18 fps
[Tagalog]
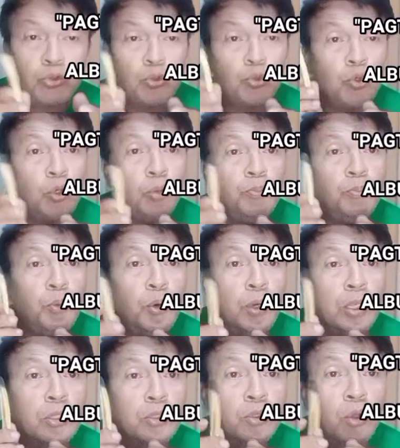
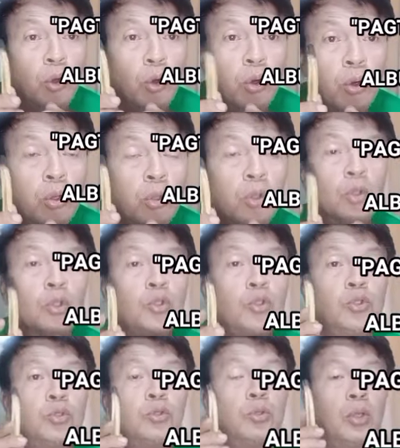Sinusunog po
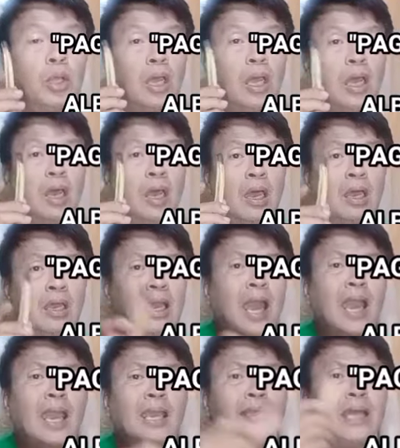ito
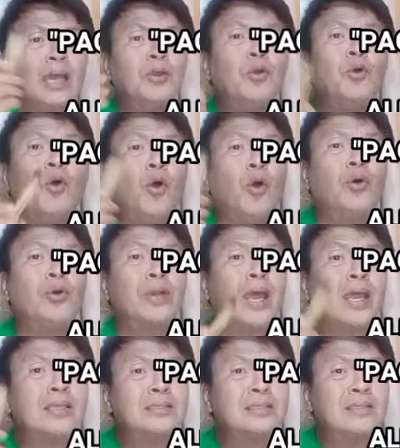uh, kahit anong
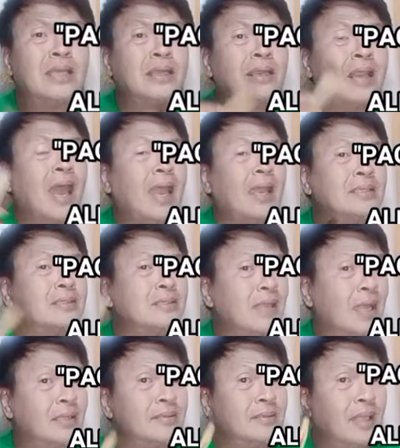oras na
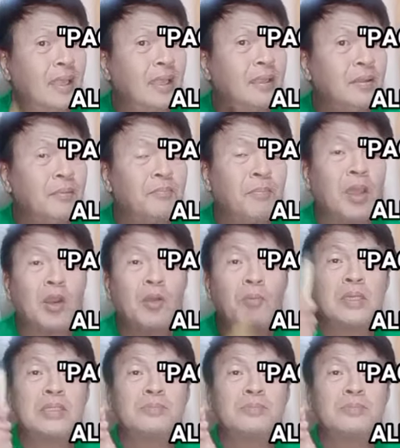nais natin.